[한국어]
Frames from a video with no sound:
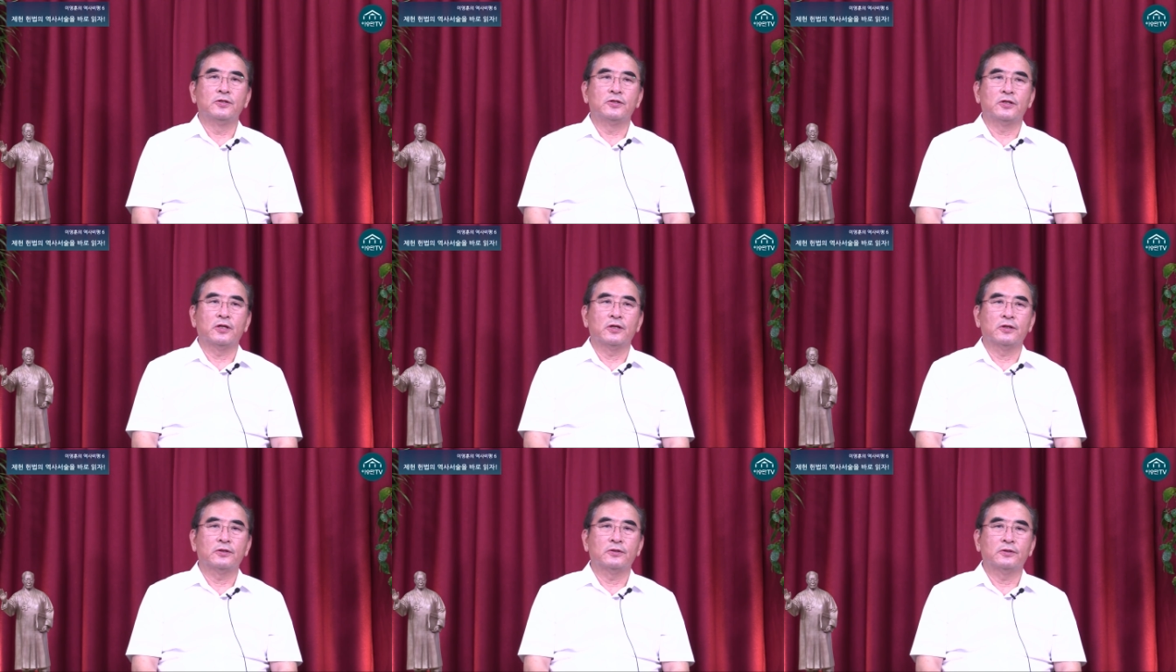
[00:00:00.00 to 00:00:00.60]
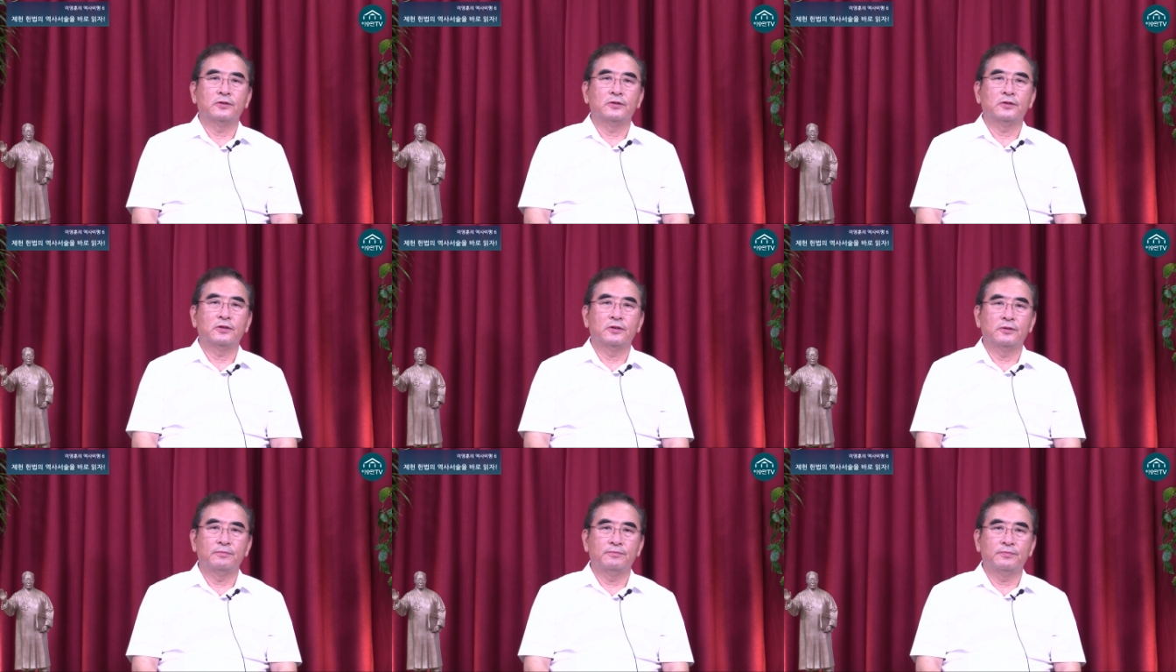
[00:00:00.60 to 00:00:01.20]
재헌
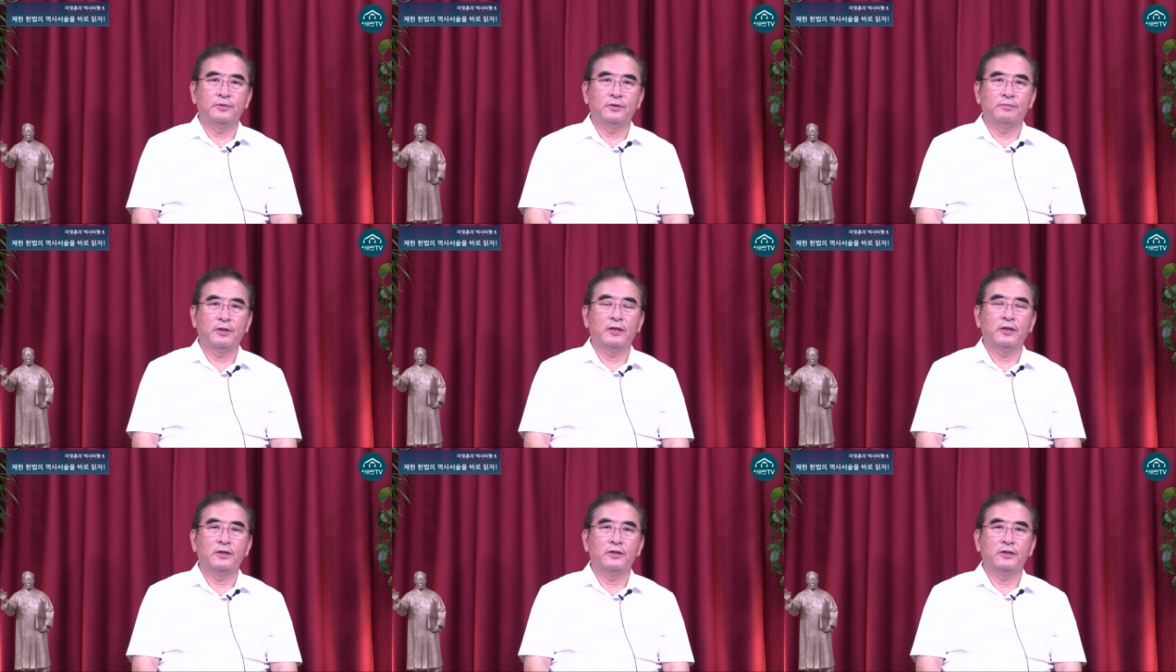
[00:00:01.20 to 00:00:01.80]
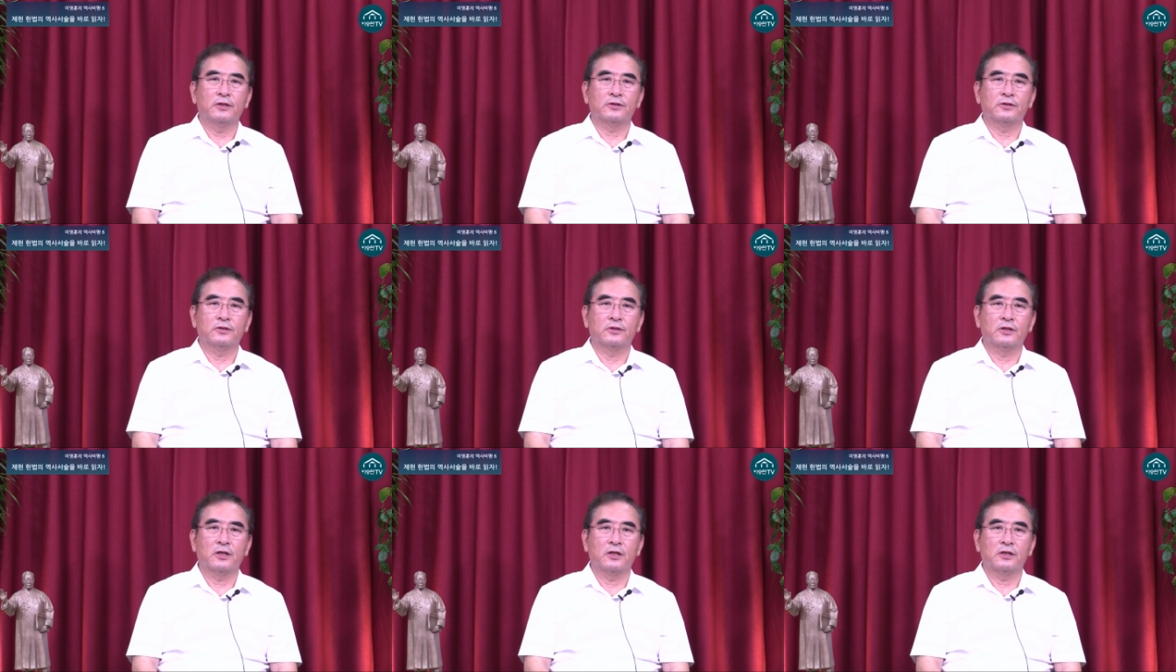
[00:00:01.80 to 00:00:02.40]
헌법의
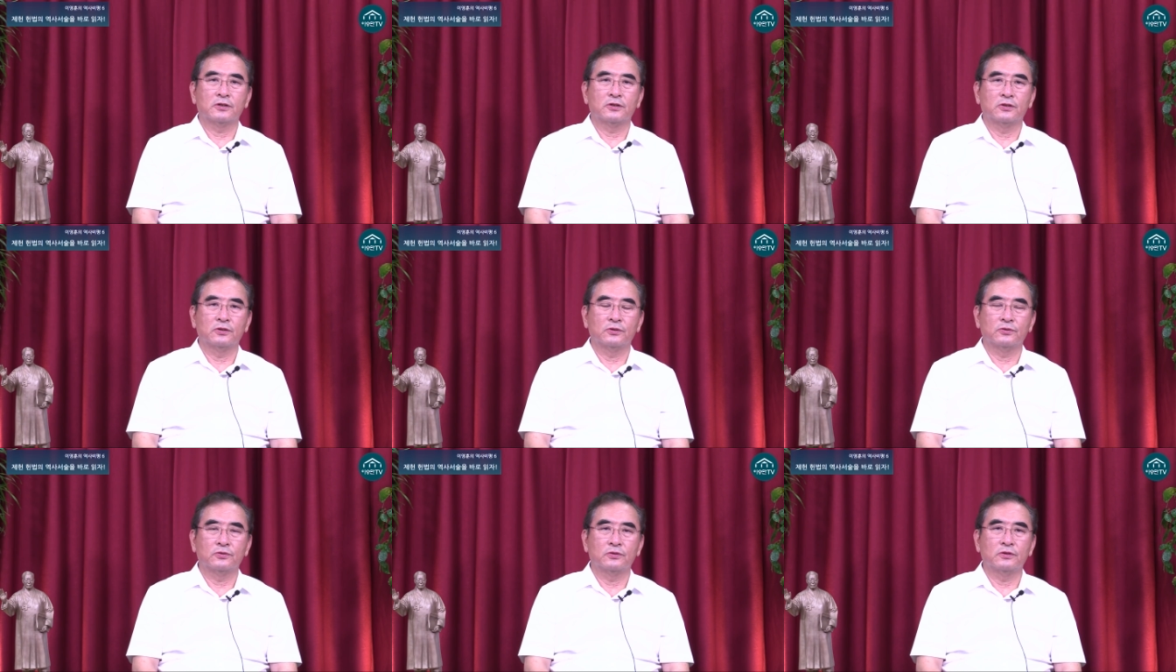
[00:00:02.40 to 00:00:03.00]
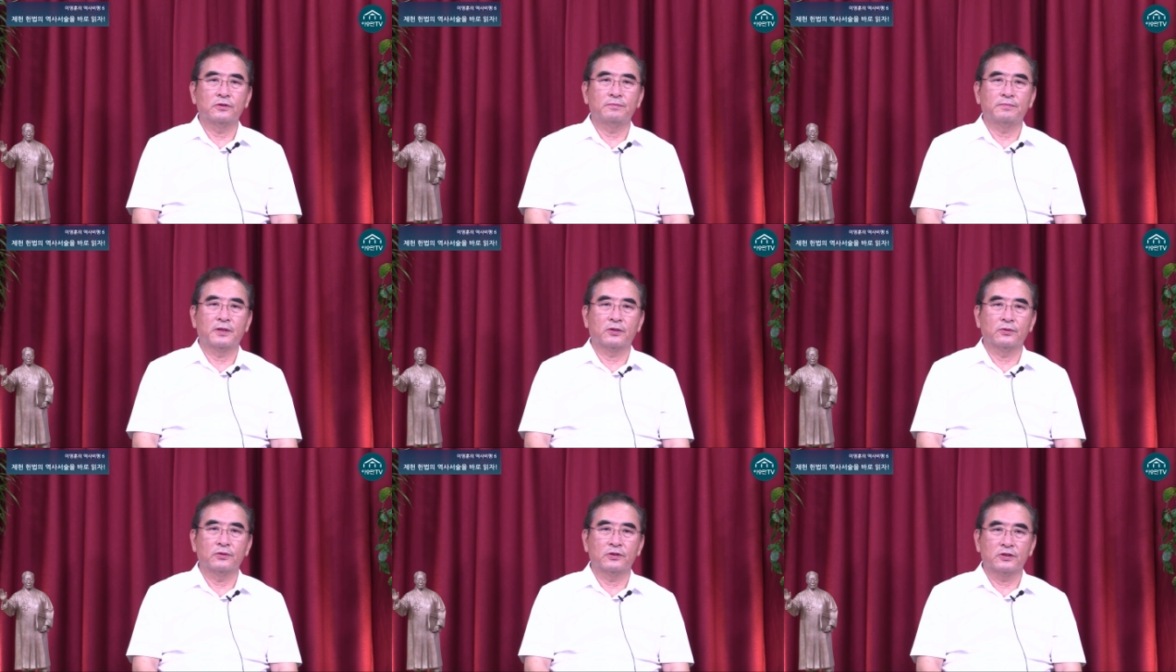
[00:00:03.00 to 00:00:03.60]
역사 서술을
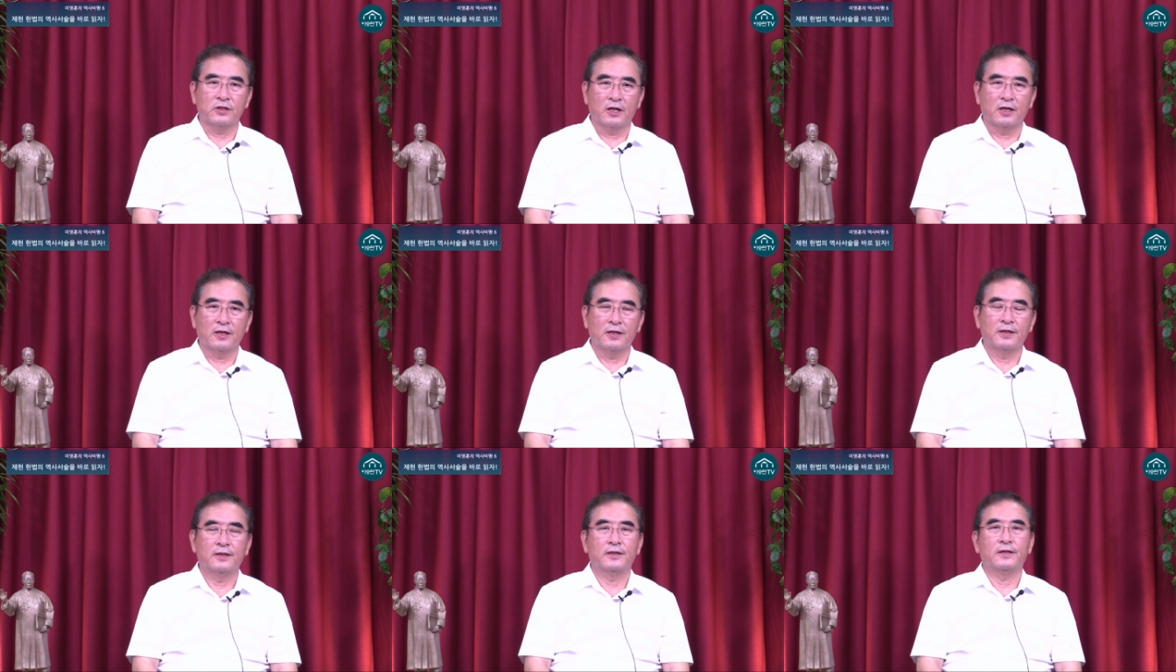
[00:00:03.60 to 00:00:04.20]
바로 읽자